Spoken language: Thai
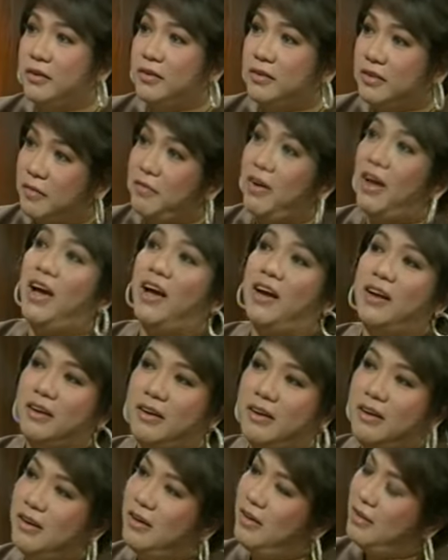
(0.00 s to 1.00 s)
ใช่ไหมฮะ
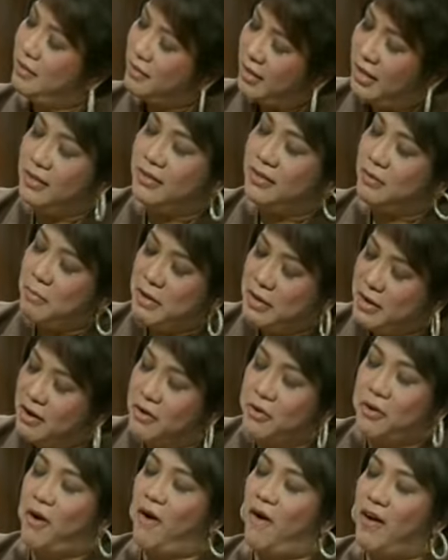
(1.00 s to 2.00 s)
ค่ะนั้นมีหนึ่ง
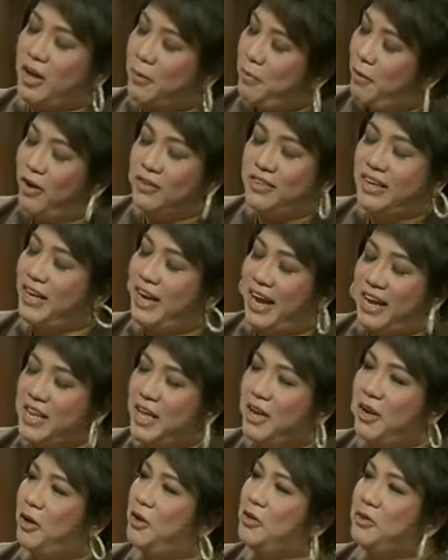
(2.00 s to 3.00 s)
ร้อยก็พอใจแค่นี้
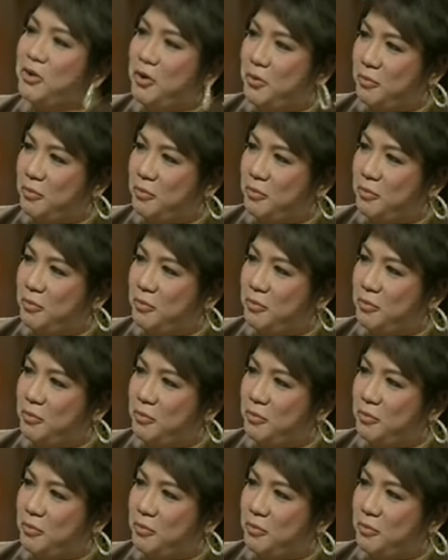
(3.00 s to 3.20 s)
แล้วก็จ